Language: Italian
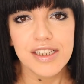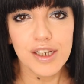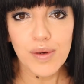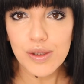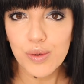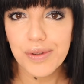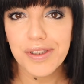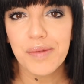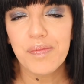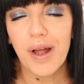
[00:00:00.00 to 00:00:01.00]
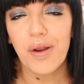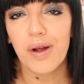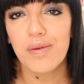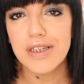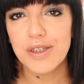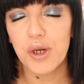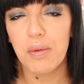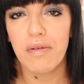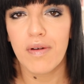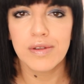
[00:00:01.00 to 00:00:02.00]
Ciao a tutti, allora questo
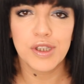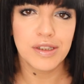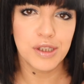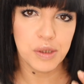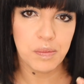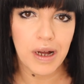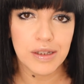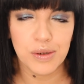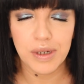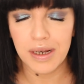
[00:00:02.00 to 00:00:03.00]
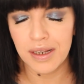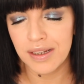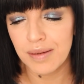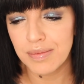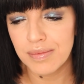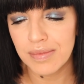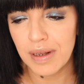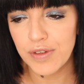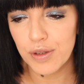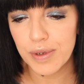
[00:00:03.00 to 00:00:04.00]
come avevo già anticipato nel,
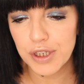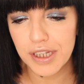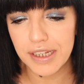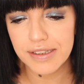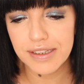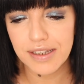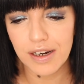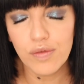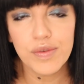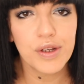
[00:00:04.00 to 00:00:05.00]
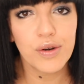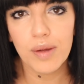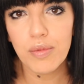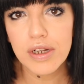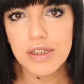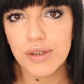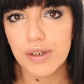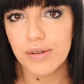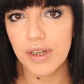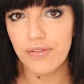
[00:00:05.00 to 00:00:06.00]
nel video precedente sarà un video in
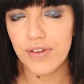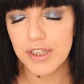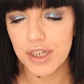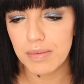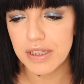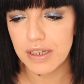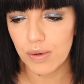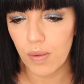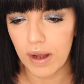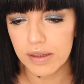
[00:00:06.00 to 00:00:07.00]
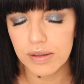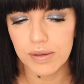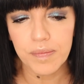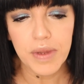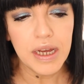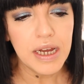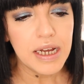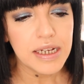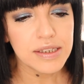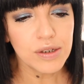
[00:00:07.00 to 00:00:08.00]
collaborazione con FGM04
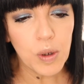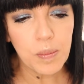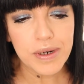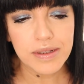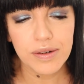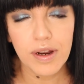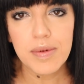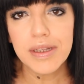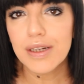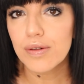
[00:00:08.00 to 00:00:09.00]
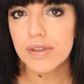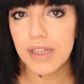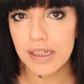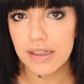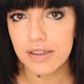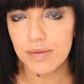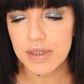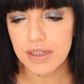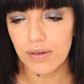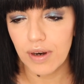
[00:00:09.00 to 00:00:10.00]
sono particolarmente contenta di
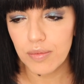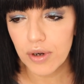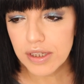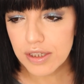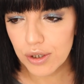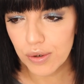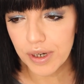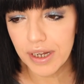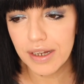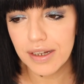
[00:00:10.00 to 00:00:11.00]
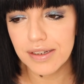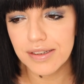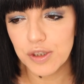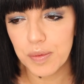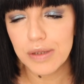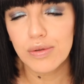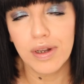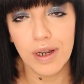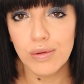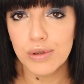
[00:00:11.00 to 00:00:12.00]
questa collaborazione, eh, soprattutto
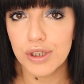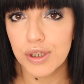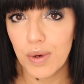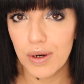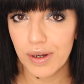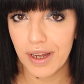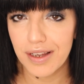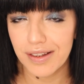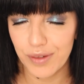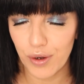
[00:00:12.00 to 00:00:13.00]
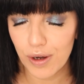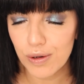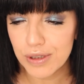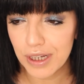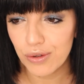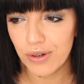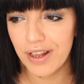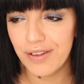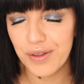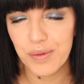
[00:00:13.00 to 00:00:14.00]
alla luce di quello che vi ho raccontato nel
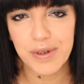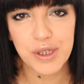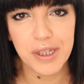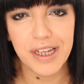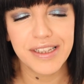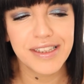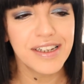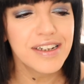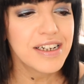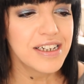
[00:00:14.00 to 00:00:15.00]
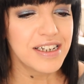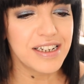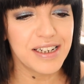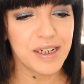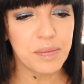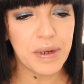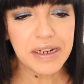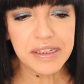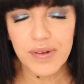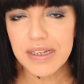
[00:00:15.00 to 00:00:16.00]
video precedente, eh,
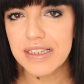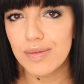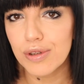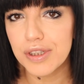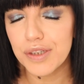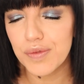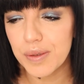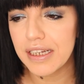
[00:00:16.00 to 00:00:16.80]
per diversi motivi.